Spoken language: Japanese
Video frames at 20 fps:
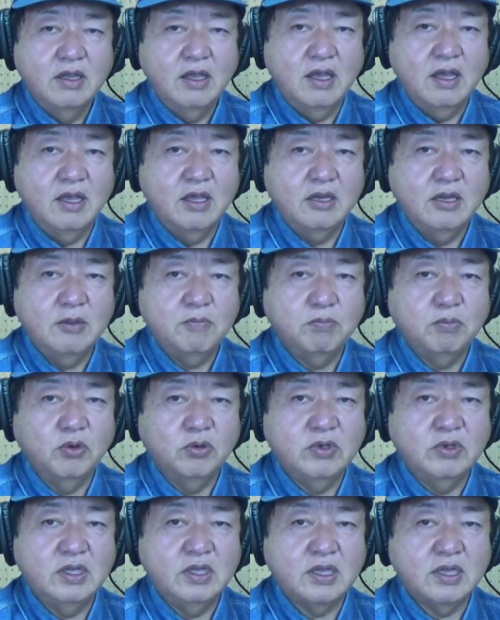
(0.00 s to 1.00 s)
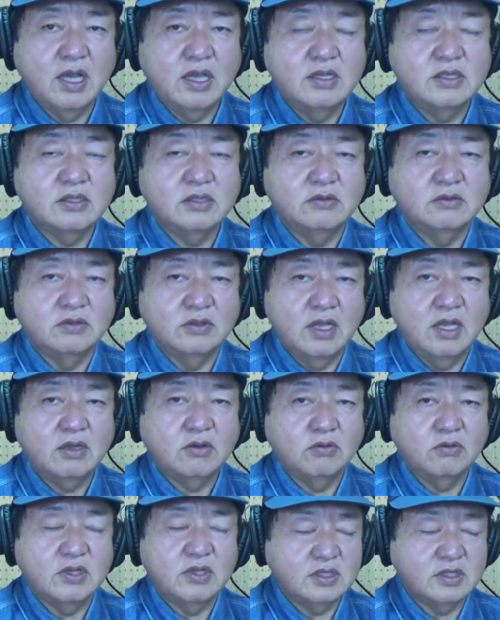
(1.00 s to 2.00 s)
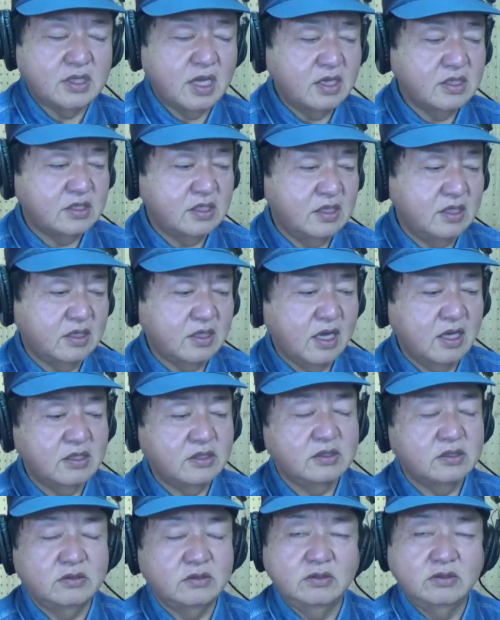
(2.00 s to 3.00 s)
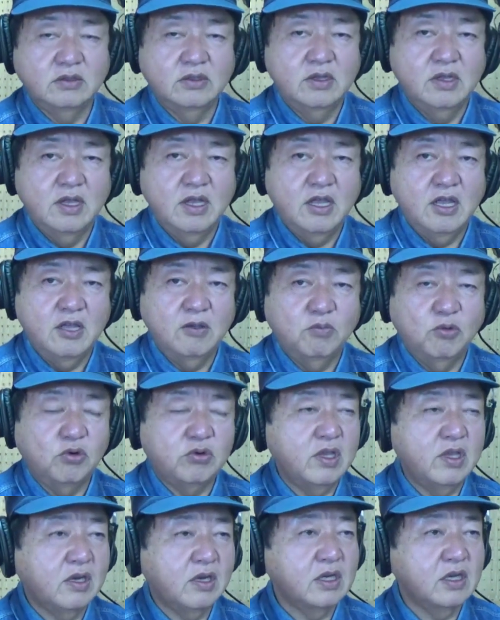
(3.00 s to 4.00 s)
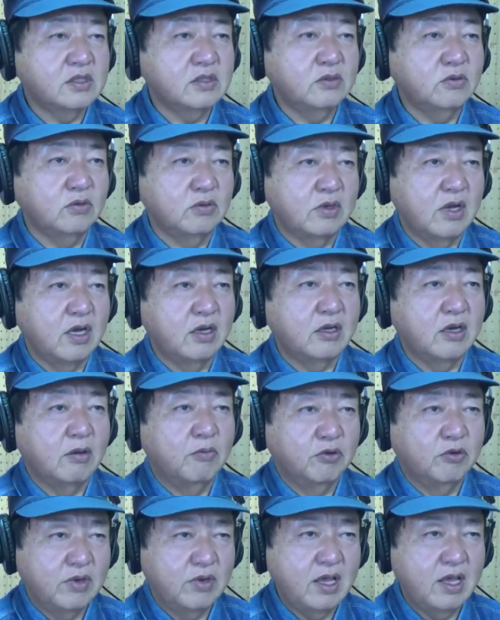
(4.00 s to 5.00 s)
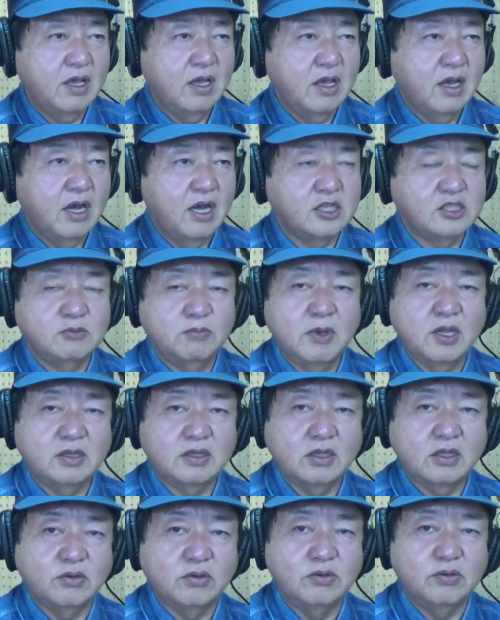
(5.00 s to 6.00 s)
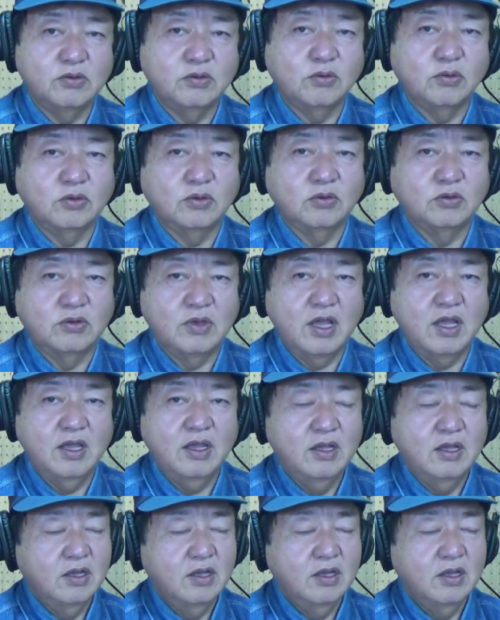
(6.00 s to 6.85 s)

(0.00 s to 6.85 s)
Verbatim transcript: え日本に対するね、こう被災地に対する、え募金活動なんかもね、始まったということで、